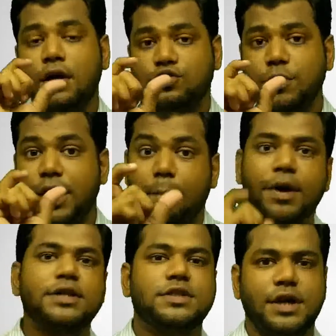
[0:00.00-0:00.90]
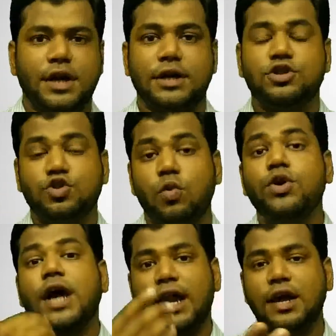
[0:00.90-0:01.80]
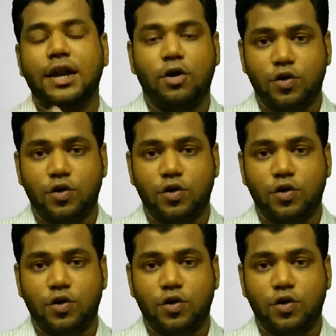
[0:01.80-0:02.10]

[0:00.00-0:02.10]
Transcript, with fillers: उसमें नंबर इंसर्ट करना है जिसको वो डायल करना है